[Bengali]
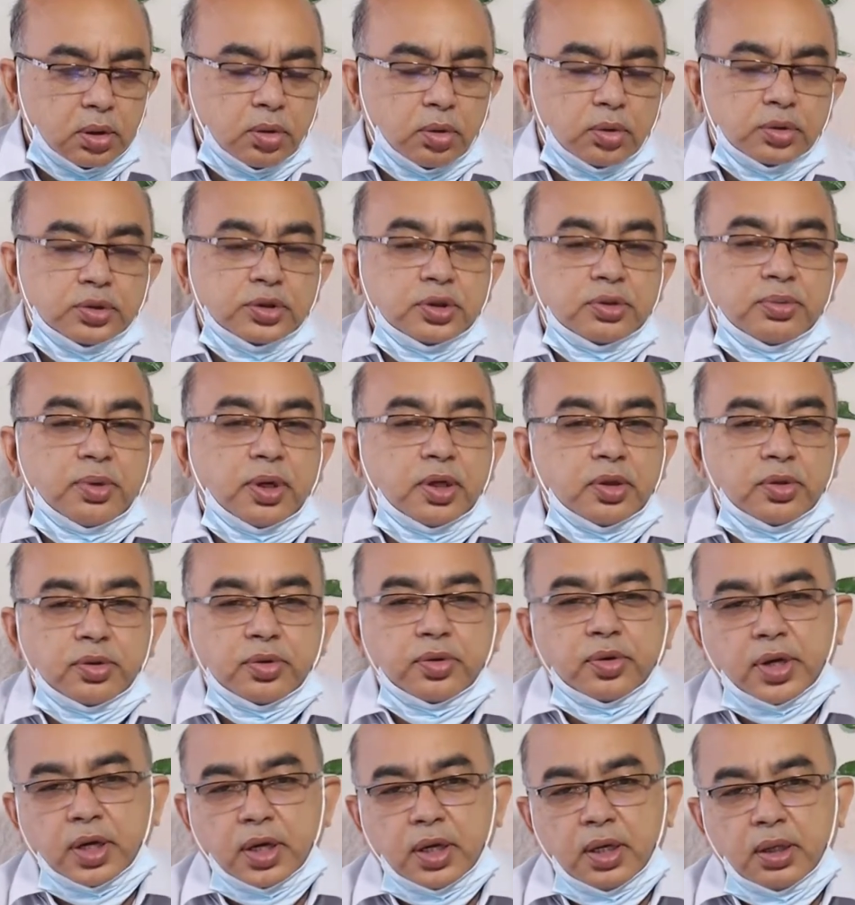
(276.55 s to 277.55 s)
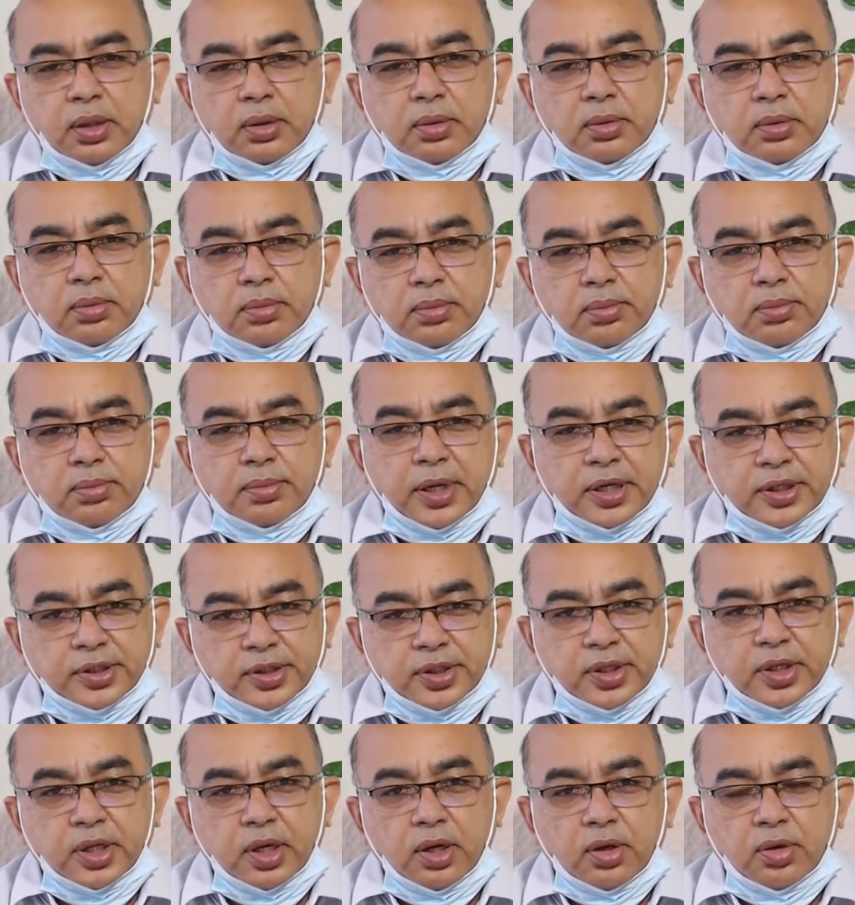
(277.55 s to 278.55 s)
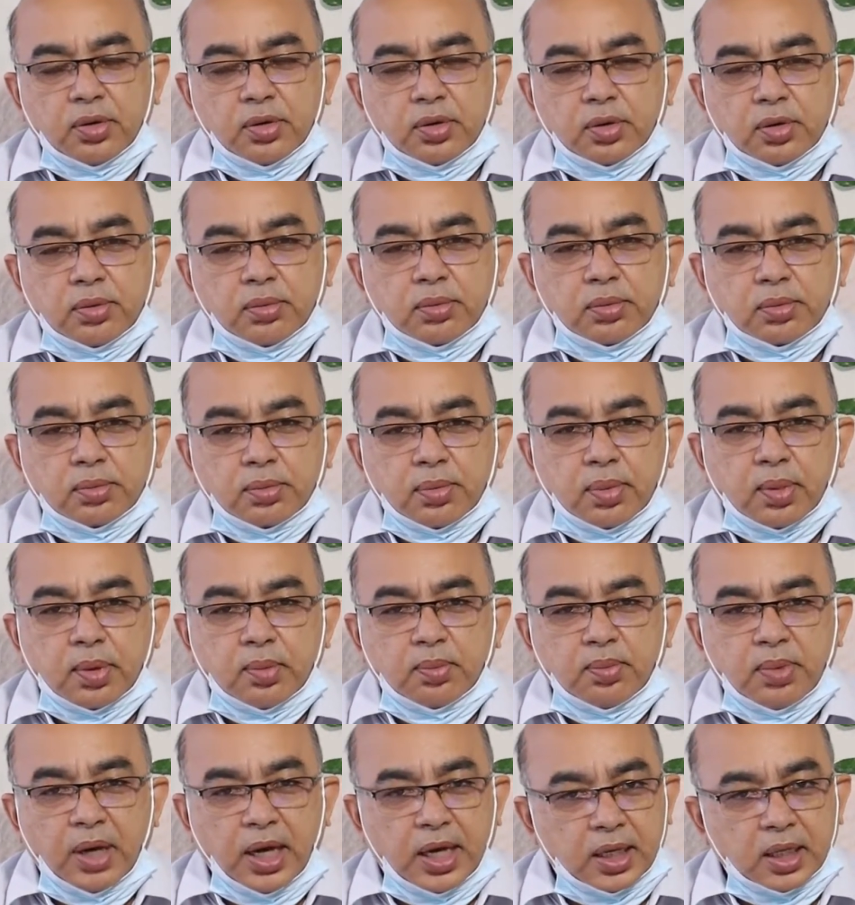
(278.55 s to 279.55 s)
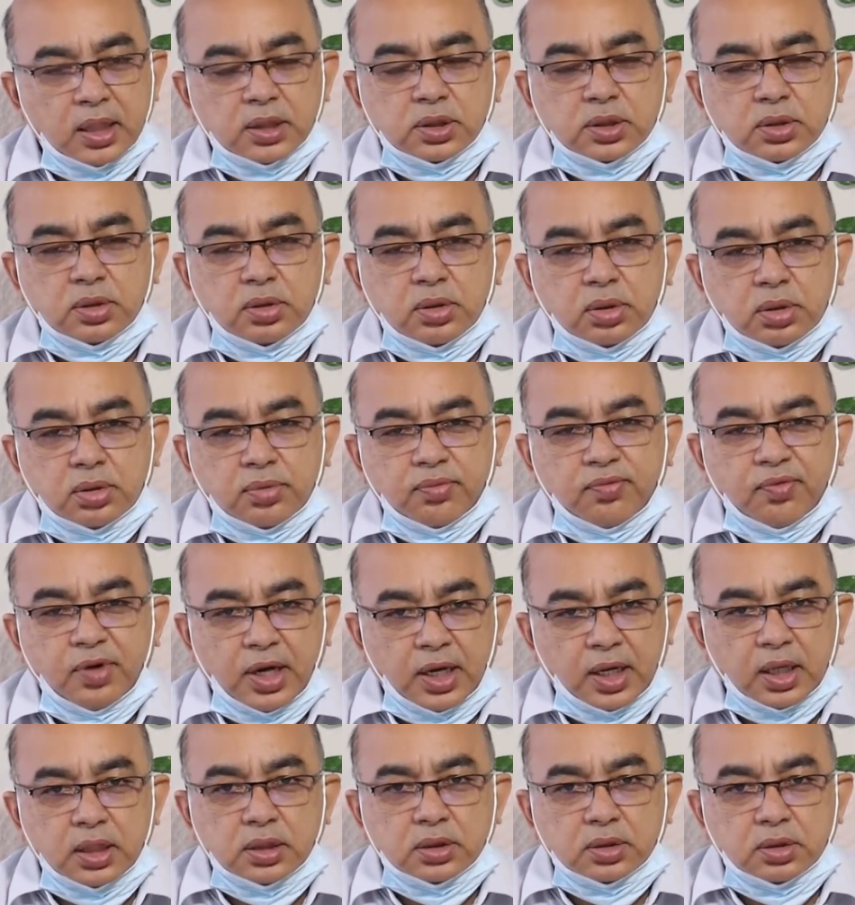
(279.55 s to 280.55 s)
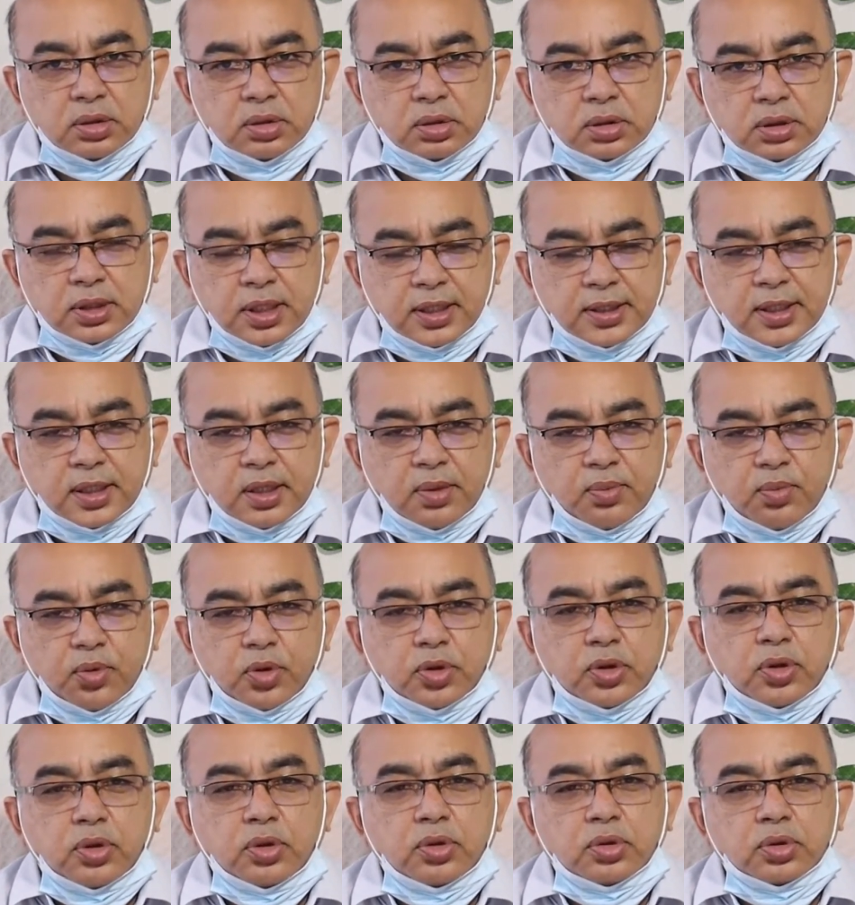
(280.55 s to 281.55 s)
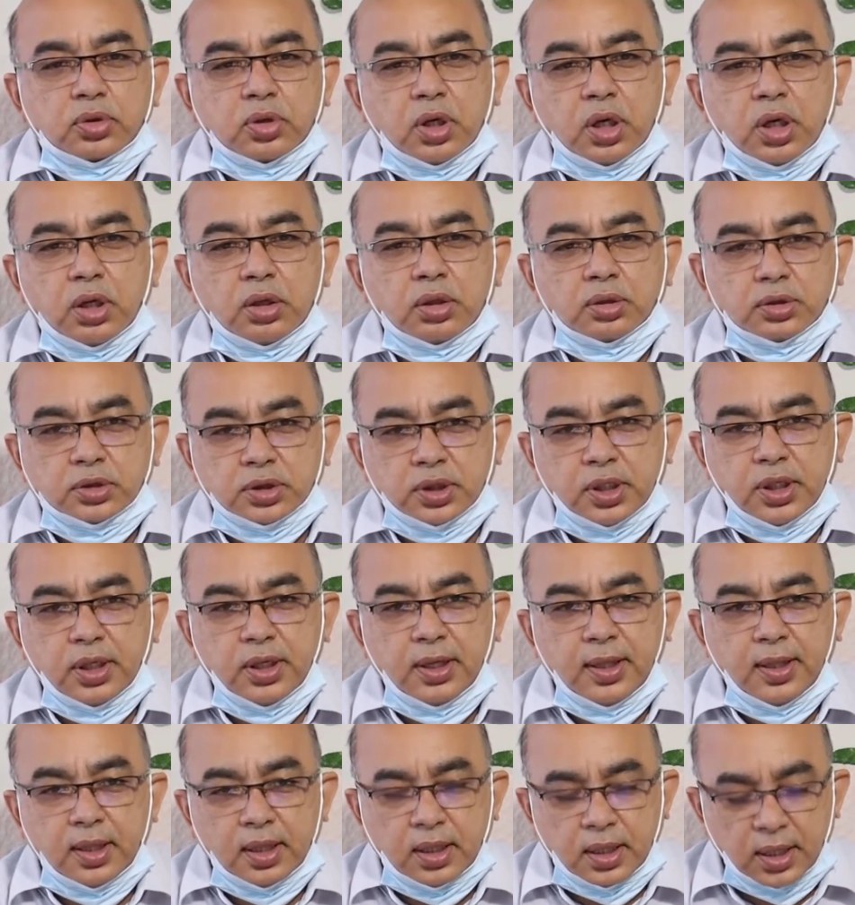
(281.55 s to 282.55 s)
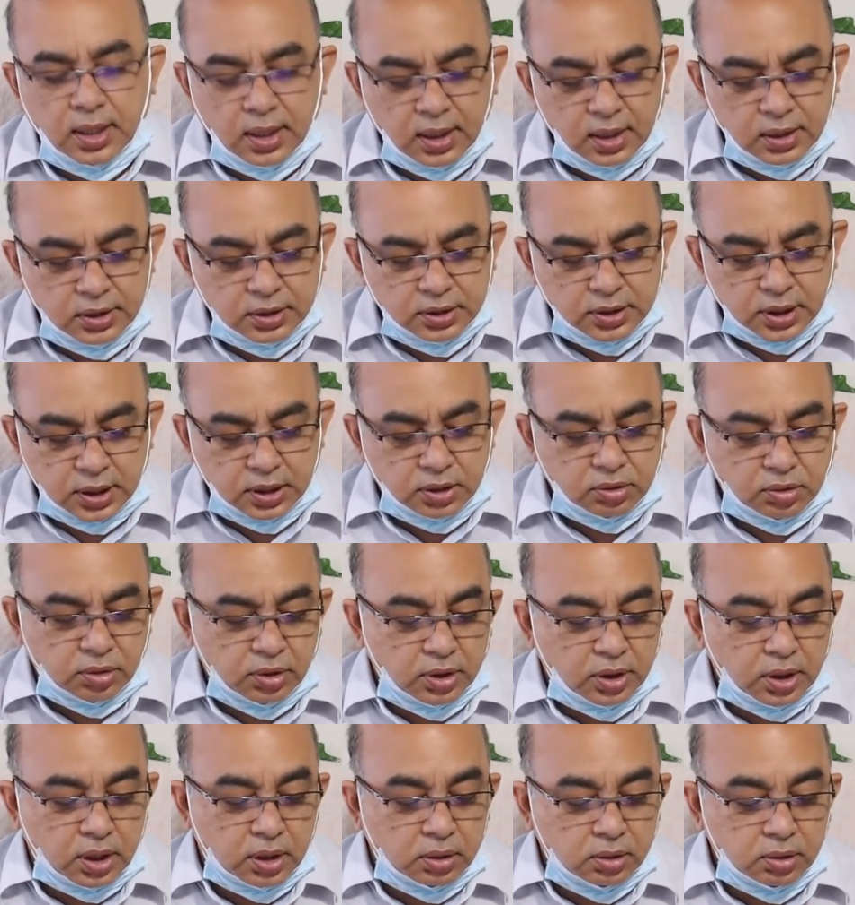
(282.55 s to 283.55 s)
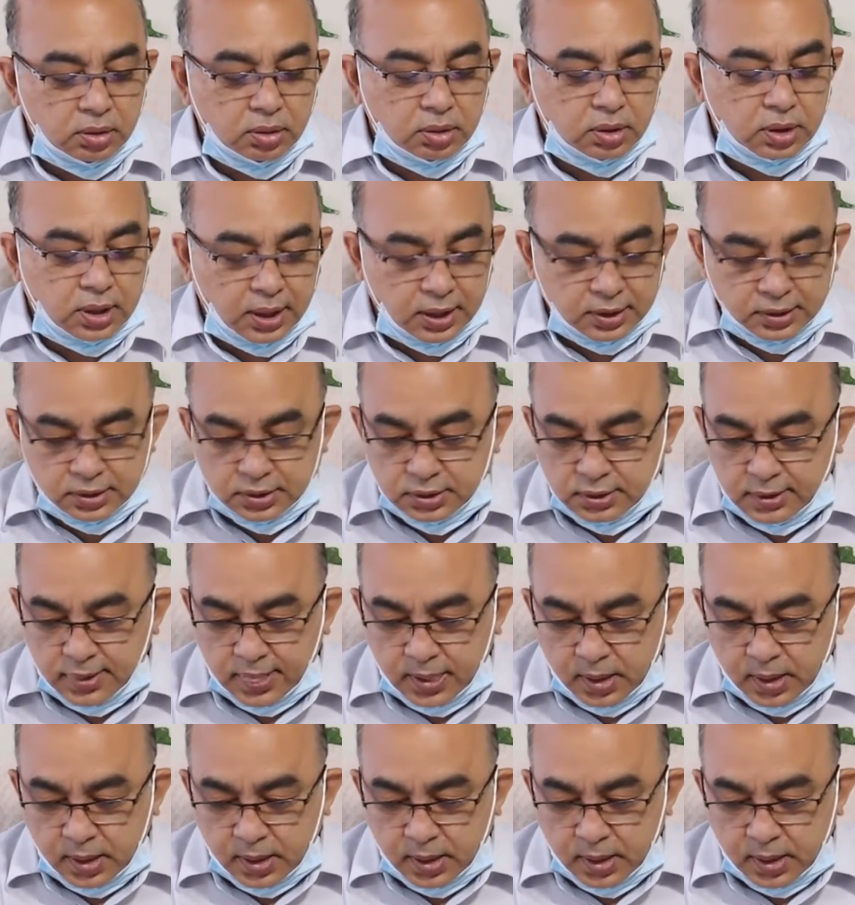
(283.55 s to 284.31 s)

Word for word: রোগ জীবাণু ঢুকে ব্যাকটেরিয়া হোক ভাইরাস হোক ফাঙ্গাস হোক তাদেরকে প্রতিরোধ করা হচ্ছে এই শ্বেতকণিকাগুলোর কাজ